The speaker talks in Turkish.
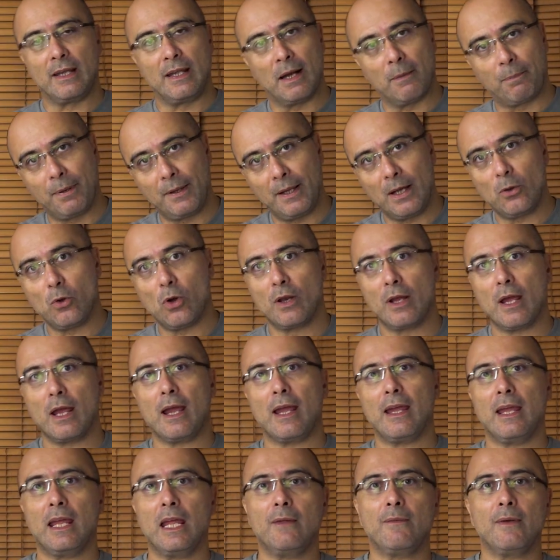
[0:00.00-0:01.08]
yapıya göre
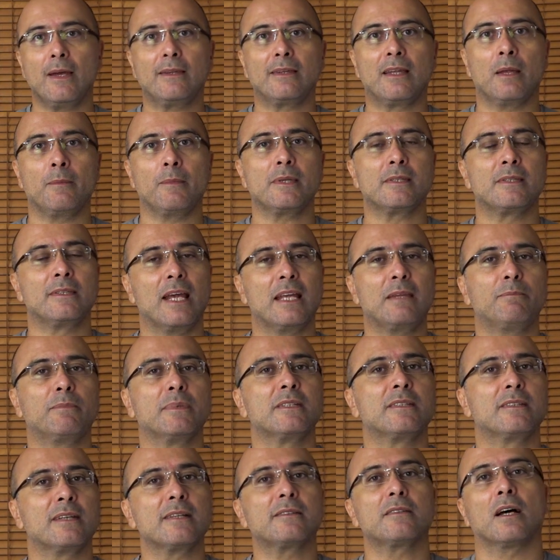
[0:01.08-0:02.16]
iyi ve temiz net
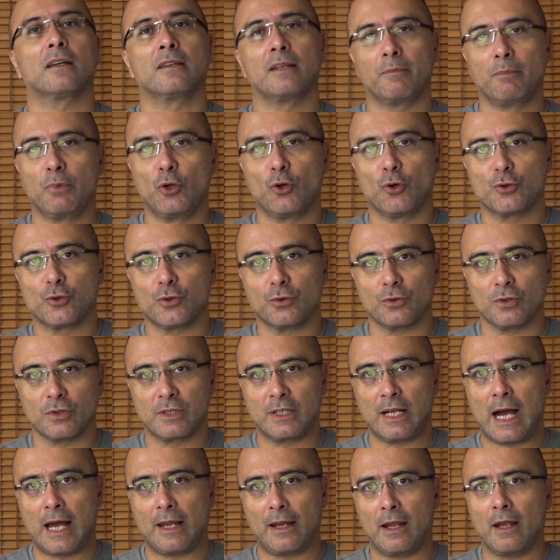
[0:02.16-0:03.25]
bir ses alabiliyorsunuz.
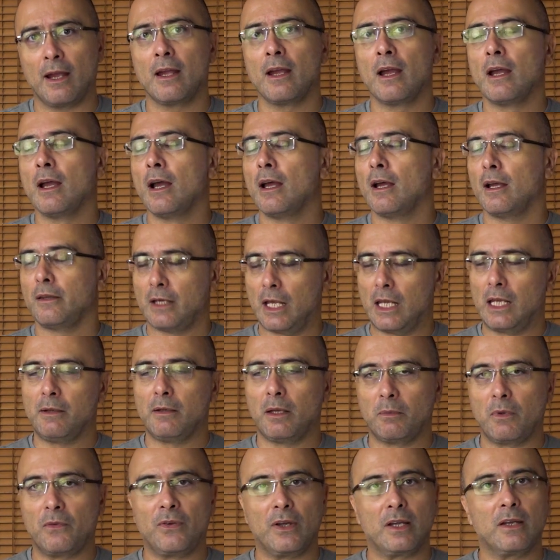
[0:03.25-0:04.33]
Yani dediğim
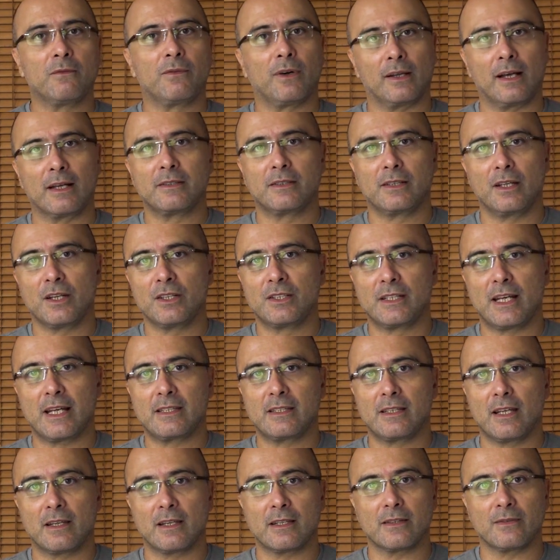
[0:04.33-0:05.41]
gibi film falan
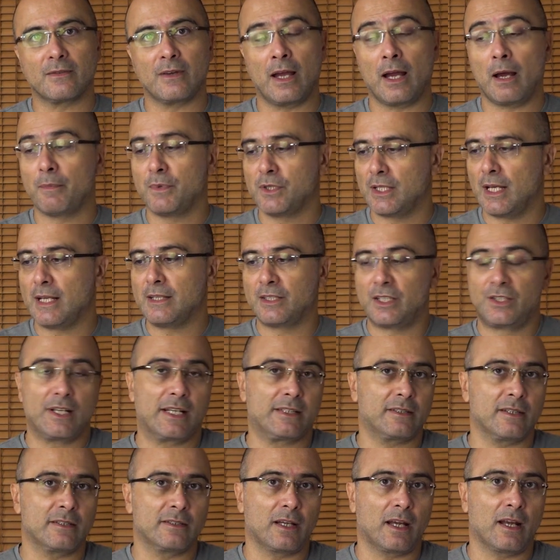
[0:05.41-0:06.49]
seyredecekseniz veya bir şey
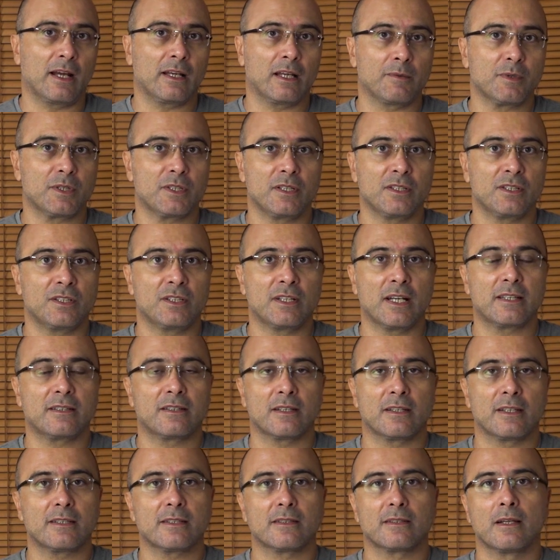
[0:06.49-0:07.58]
izleyecekseniz, herhangi bir şey
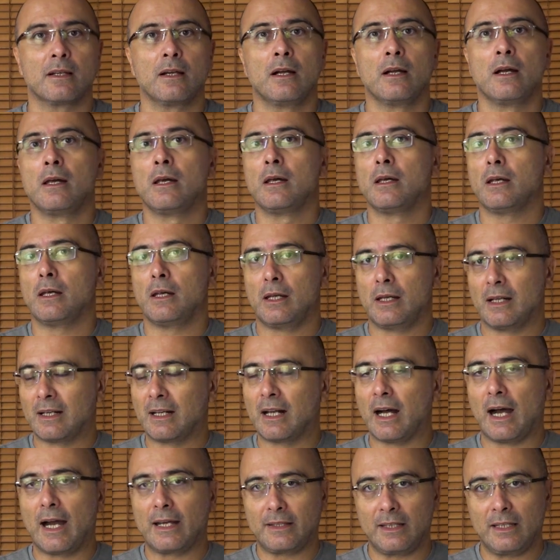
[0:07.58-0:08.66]
izleyecekseniz e,
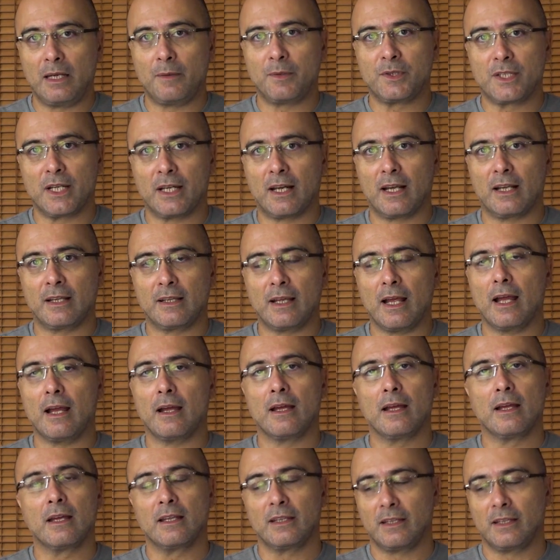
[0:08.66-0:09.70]
gayet iyi bir şekilde